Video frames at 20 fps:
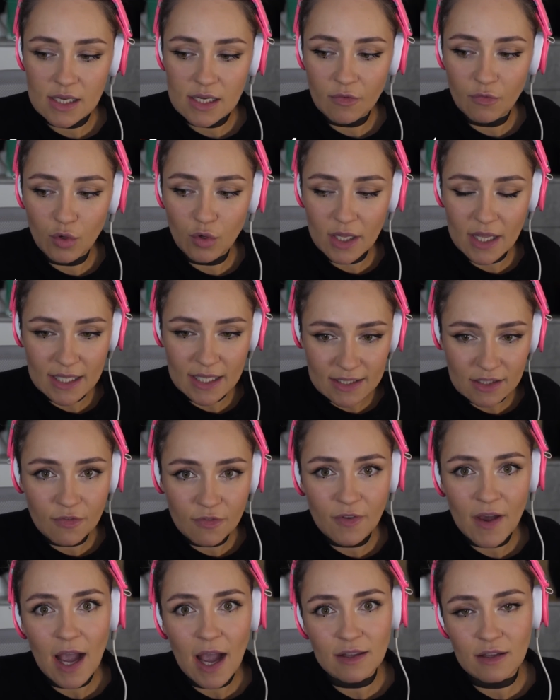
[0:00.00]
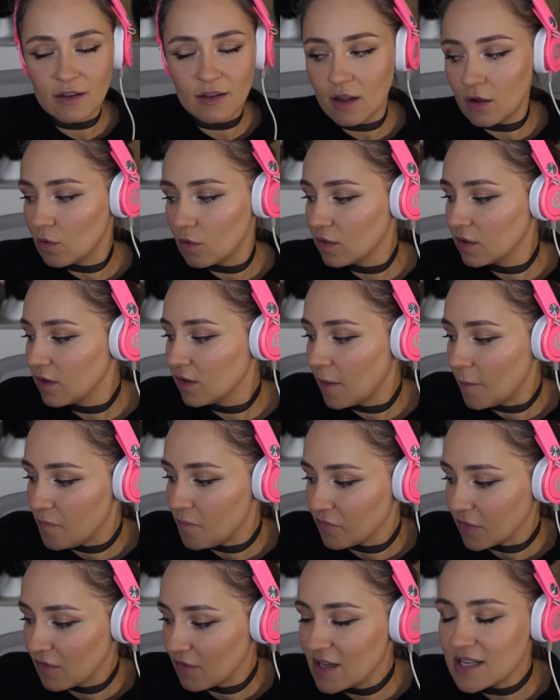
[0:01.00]
Dann wurde ich gefragt in der Runde,
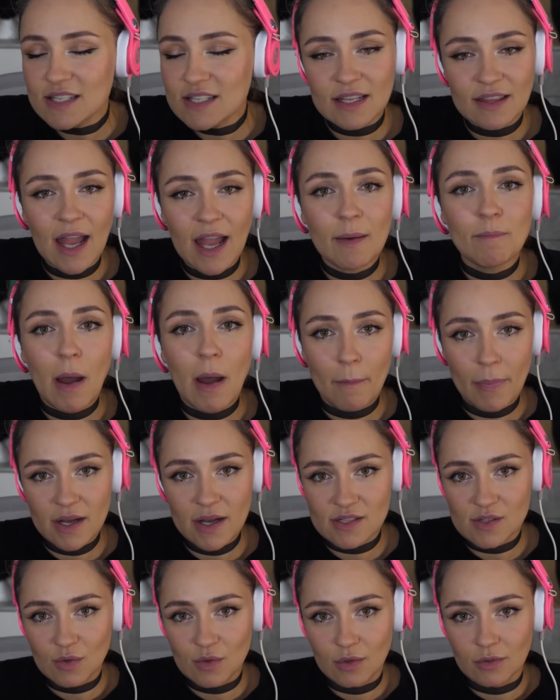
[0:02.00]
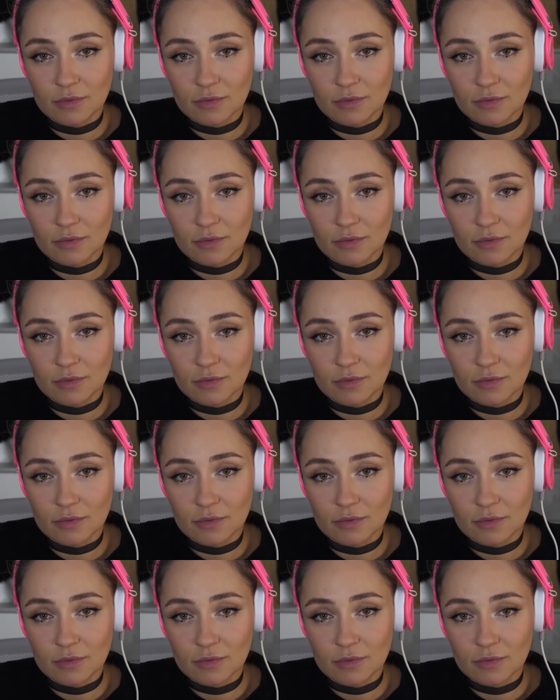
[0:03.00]
wie ist denn dein Papa so?